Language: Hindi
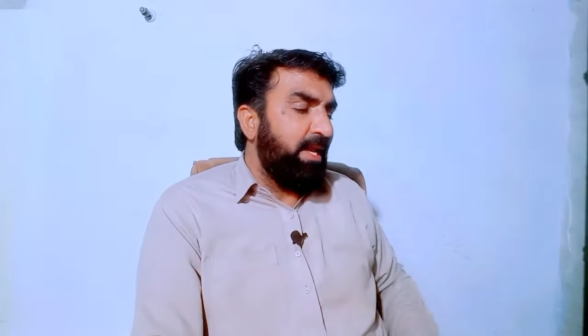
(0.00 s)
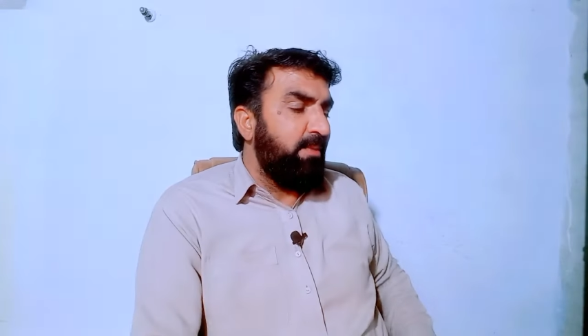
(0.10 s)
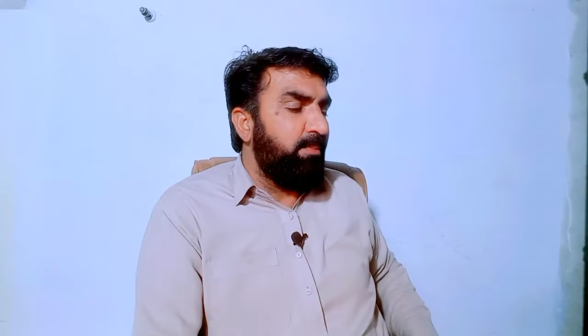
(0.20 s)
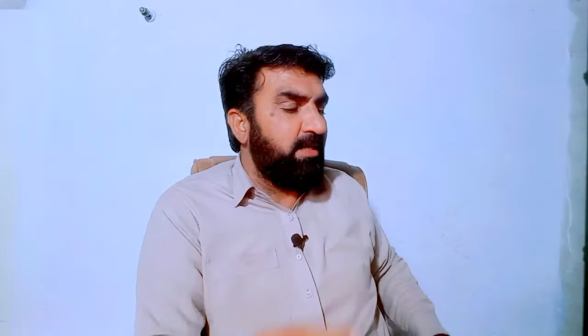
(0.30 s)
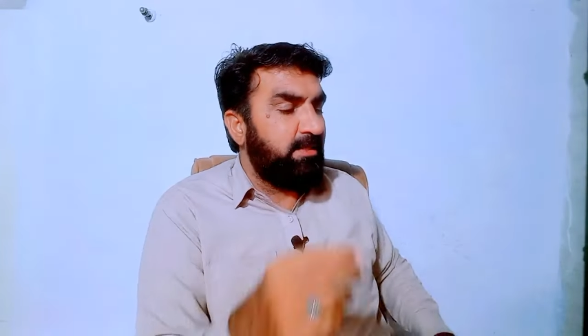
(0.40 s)
पहले
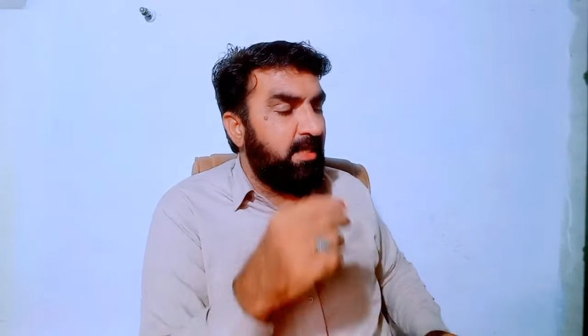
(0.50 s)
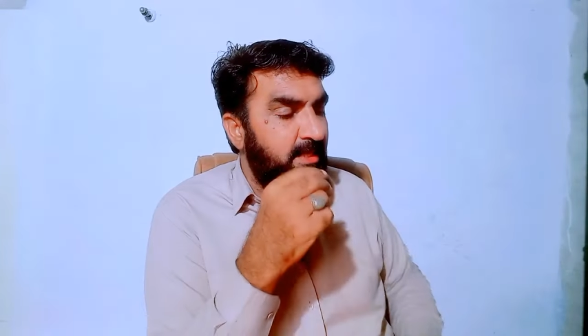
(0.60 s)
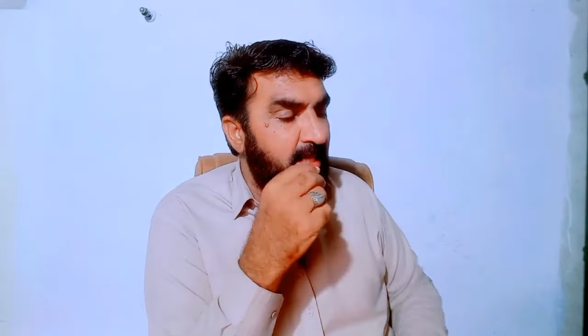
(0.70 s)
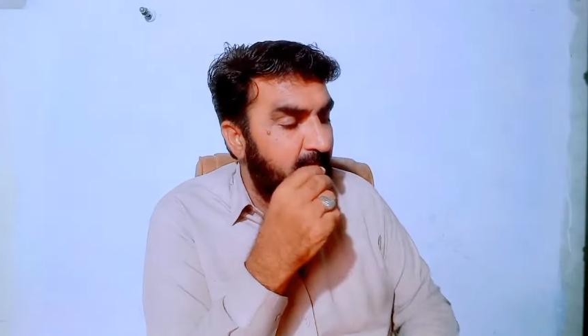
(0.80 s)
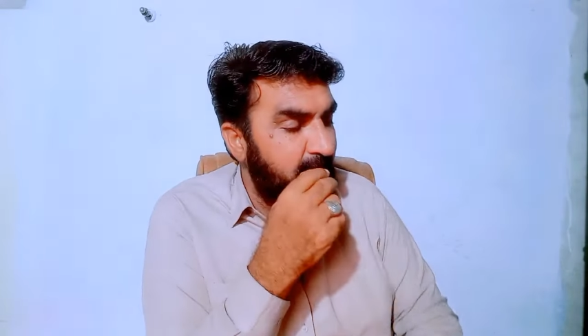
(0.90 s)
बात
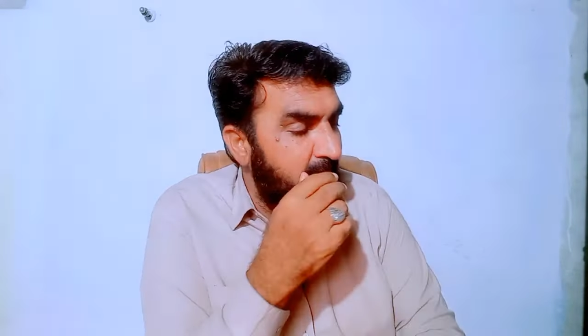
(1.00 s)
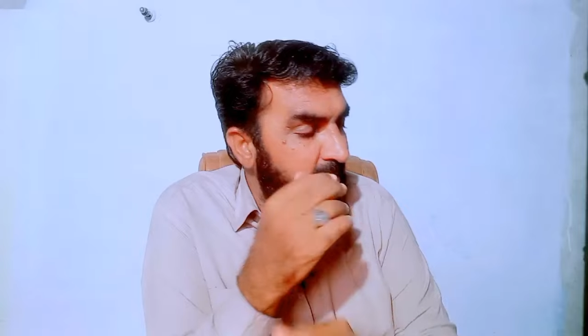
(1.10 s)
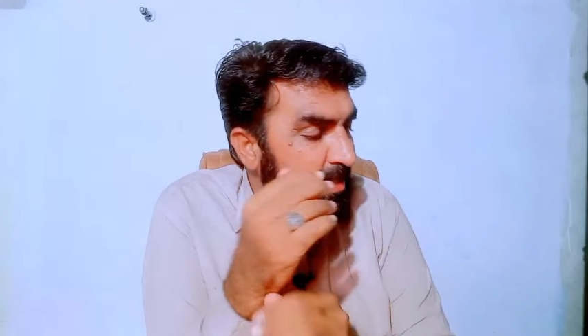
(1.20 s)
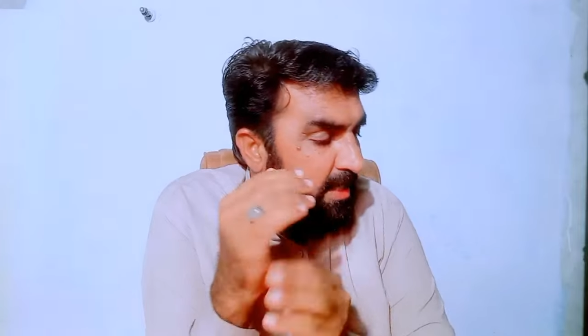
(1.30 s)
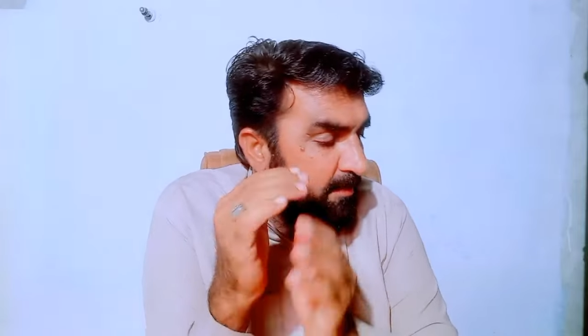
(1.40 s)
करते हैं
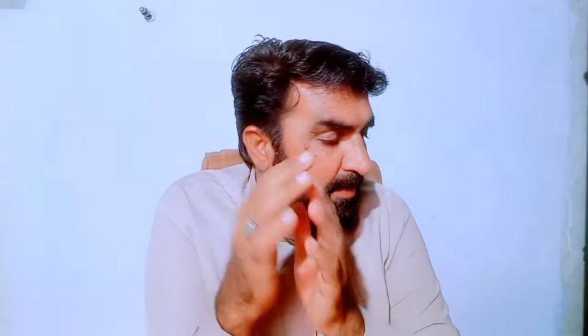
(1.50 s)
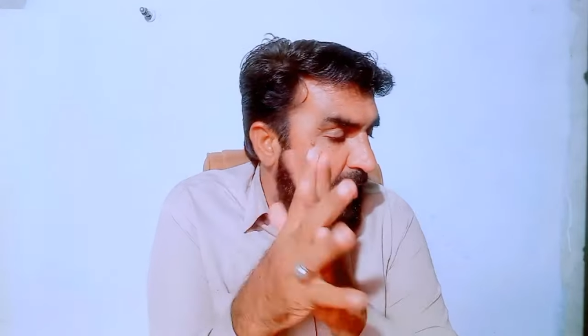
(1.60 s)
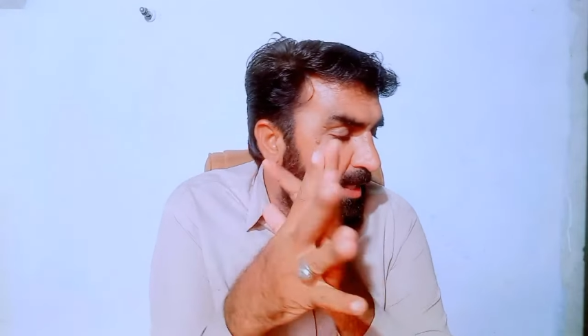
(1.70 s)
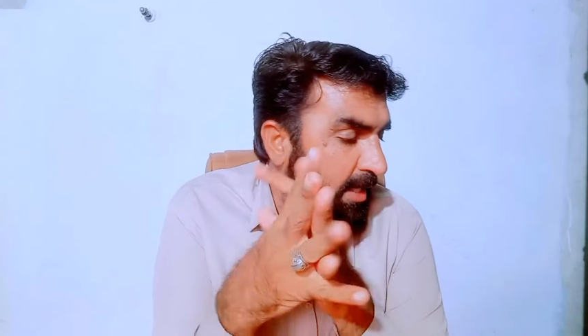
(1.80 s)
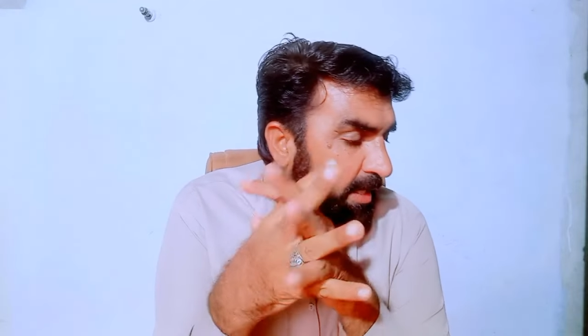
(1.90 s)
तहरीक
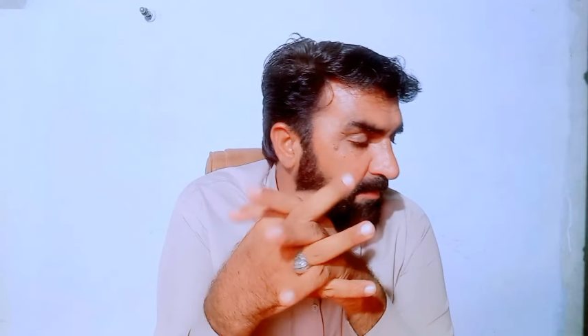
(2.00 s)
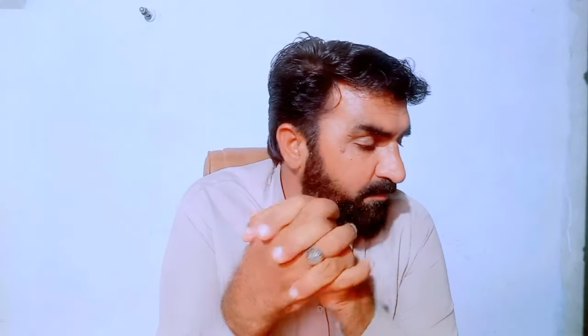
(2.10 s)
लबैक के